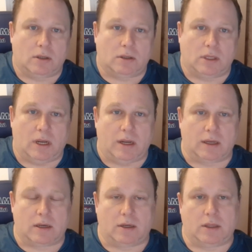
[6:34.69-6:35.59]
да,
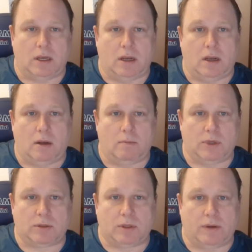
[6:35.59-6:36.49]
и когда
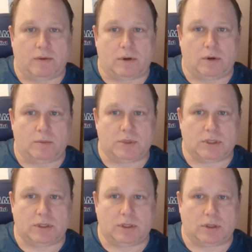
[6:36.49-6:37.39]
мы туда
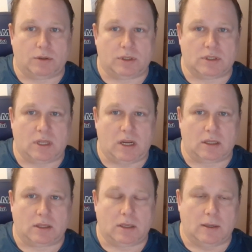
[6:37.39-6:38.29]
вернемся, никто не знает.